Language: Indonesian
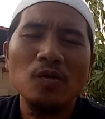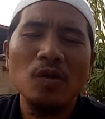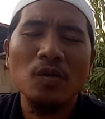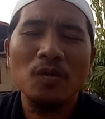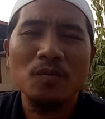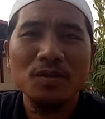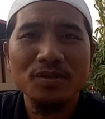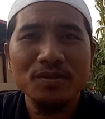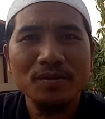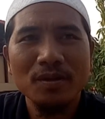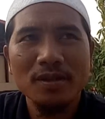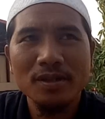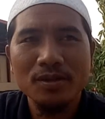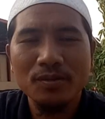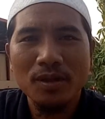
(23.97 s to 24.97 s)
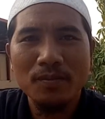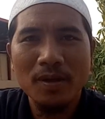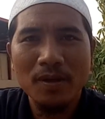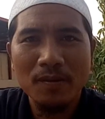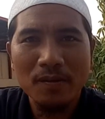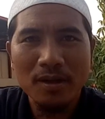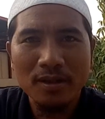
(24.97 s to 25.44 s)
warahmatullahi
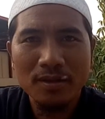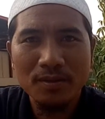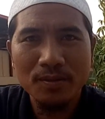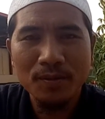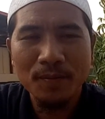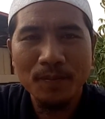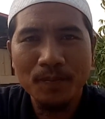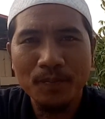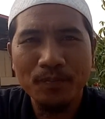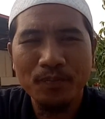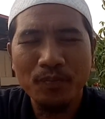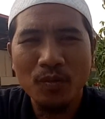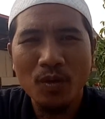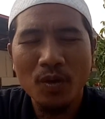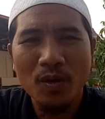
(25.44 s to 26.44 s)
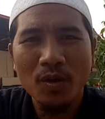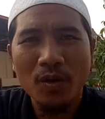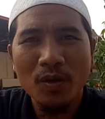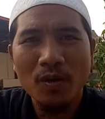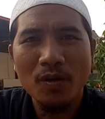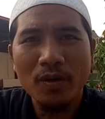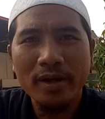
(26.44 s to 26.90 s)
wabarakatuh
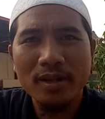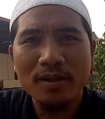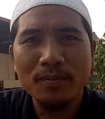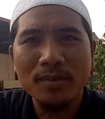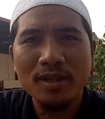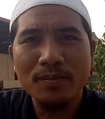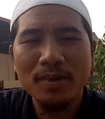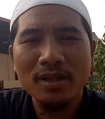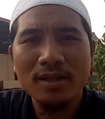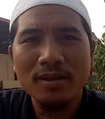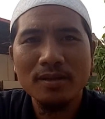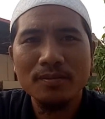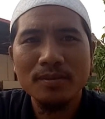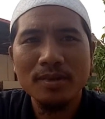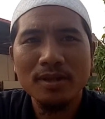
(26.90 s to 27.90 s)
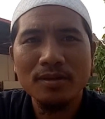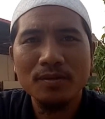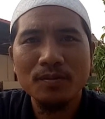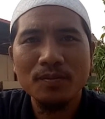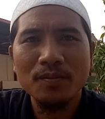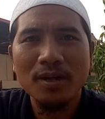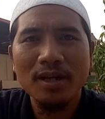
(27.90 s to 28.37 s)
Oke teman-teman,
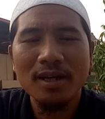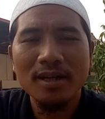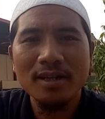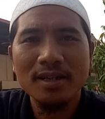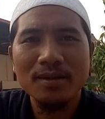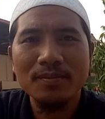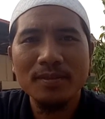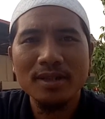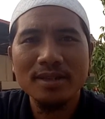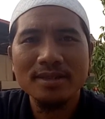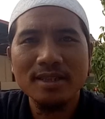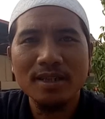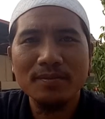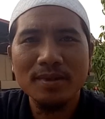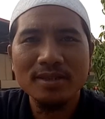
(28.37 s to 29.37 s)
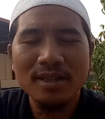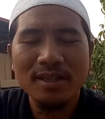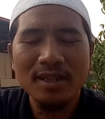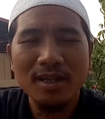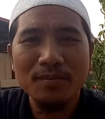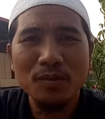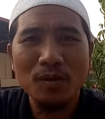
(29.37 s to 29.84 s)
berjumpa lagi bersama
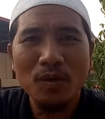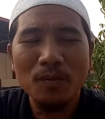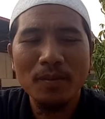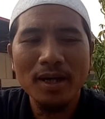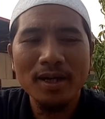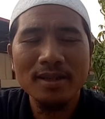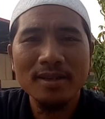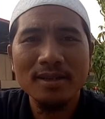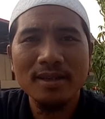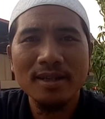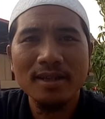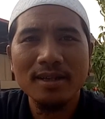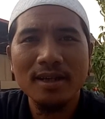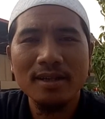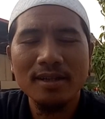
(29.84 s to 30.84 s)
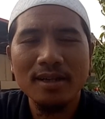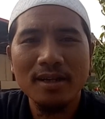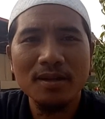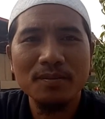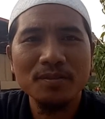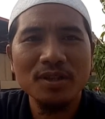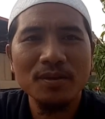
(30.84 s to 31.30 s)
saya Abrohman TKI
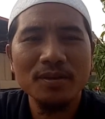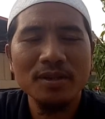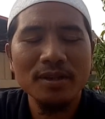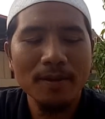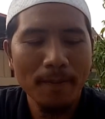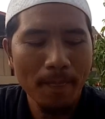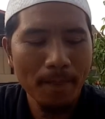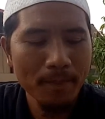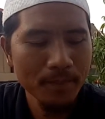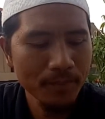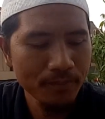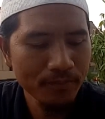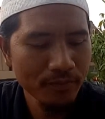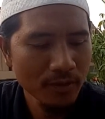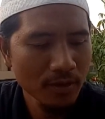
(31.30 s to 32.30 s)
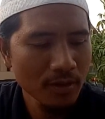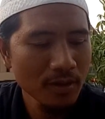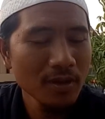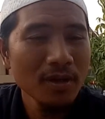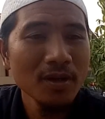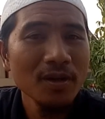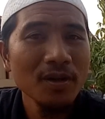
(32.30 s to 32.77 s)
Arab Saudi.
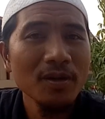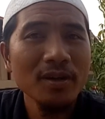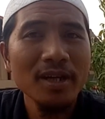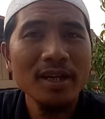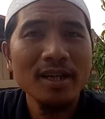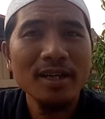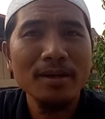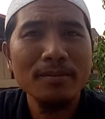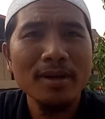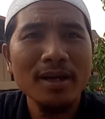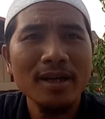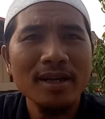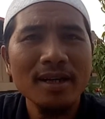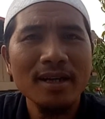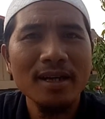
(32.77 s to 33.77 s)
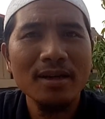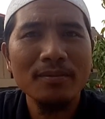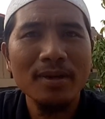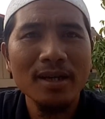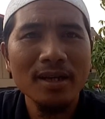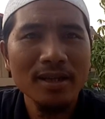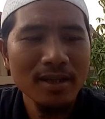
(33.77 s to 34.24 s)
Oke, gimana
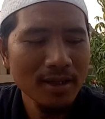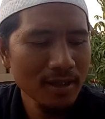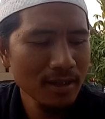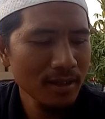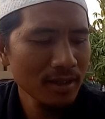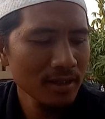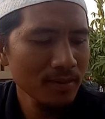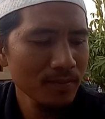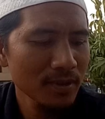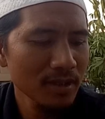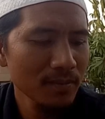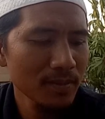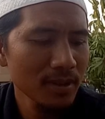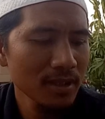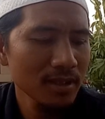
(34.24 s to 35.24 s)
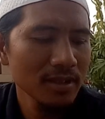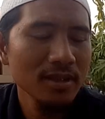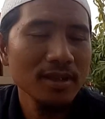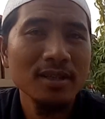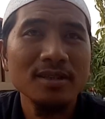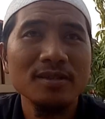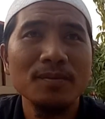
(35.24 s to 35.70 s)
kabarnya hari ini teman-teman?
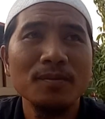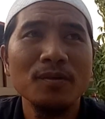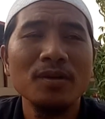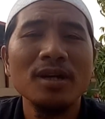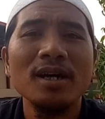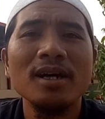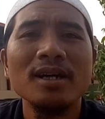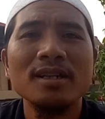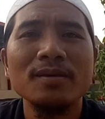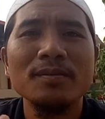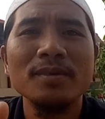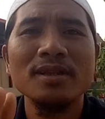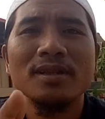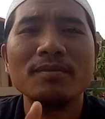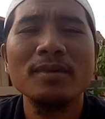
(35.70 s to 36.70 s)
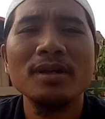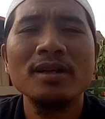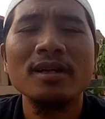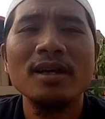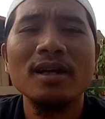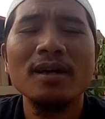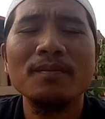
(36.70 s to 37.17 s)
Semoga teman-teman
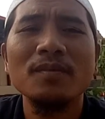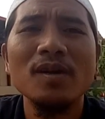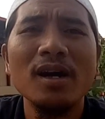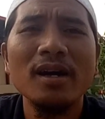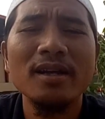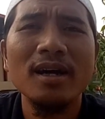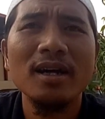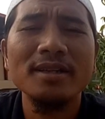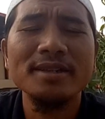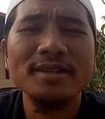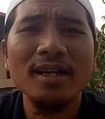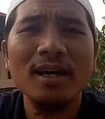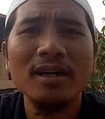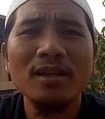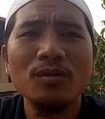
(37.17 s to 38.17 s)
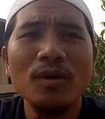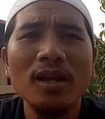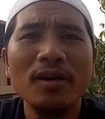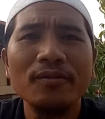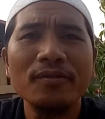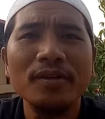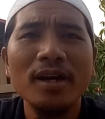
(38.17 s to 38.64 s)
dalam keadaan sehat
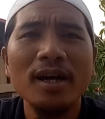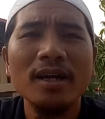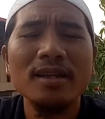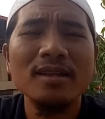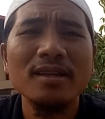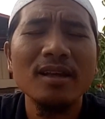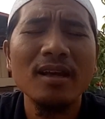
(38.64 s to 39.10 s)
walafiat